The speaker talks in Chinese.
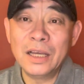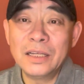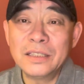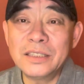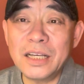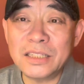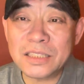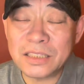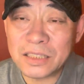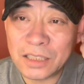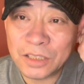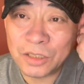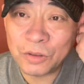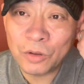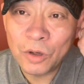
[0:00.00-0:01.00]
那是他
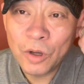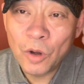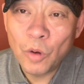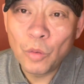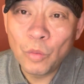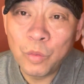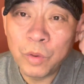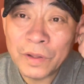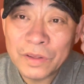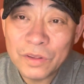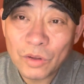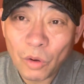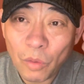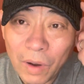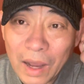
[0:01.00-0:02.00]
的
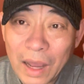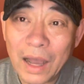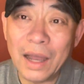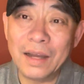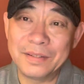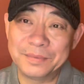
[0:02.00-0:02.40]
文化，